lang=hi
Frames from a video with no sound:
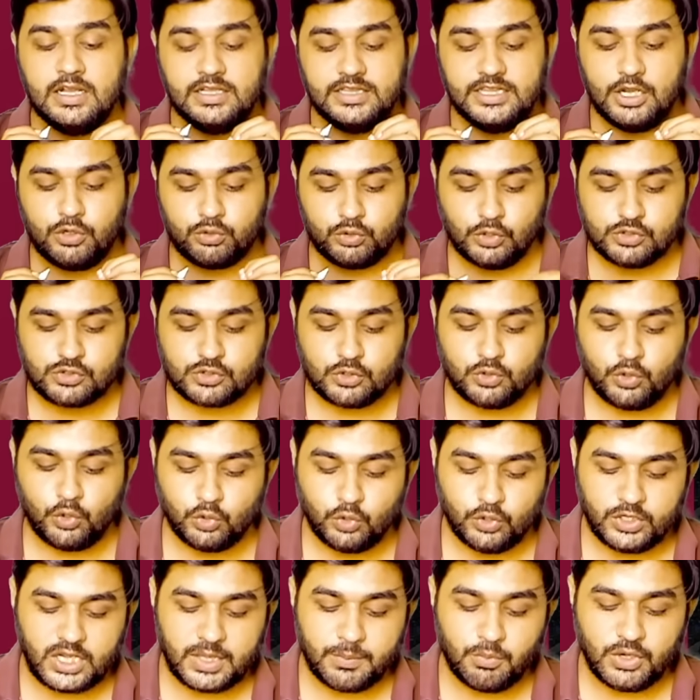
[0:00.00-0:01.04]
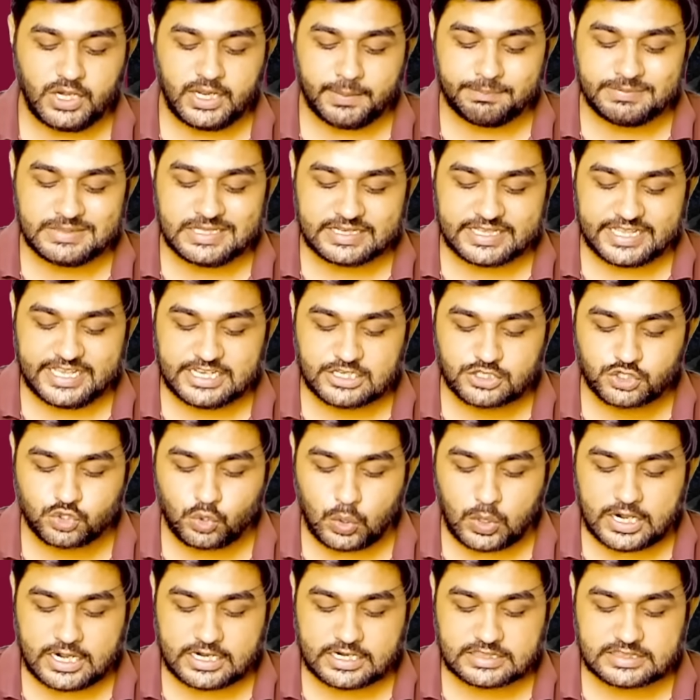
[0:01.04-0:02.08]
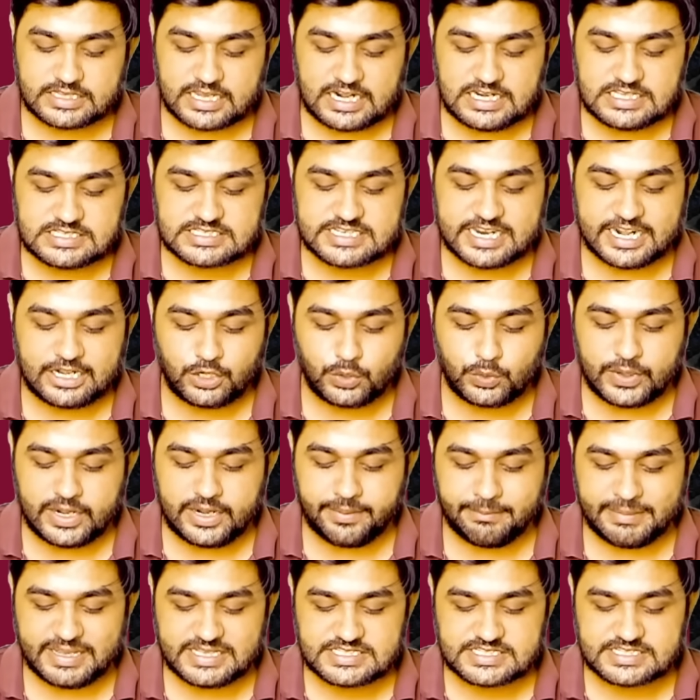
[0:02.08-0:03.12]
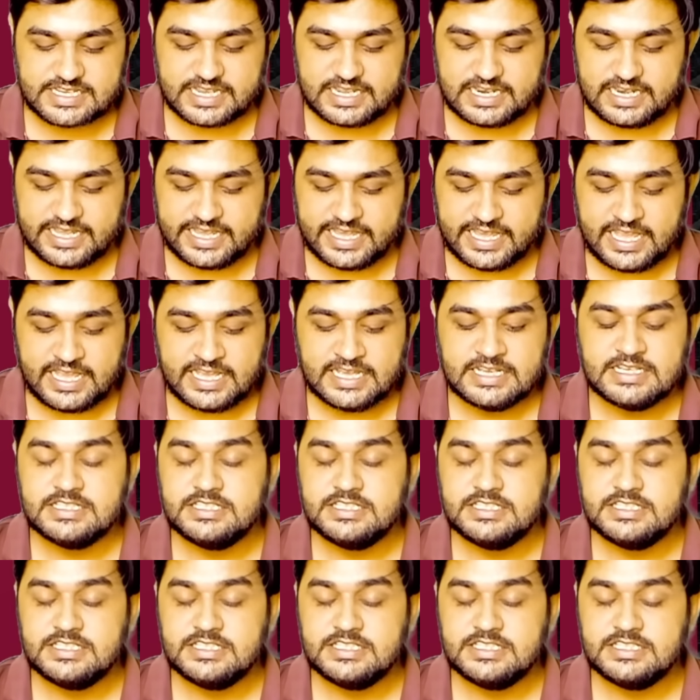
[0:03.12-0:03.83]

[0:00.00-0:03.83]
देखो दोस्तों दोनों टीमों ने अब तक 148 हेड टू हेड मैच खेले हैं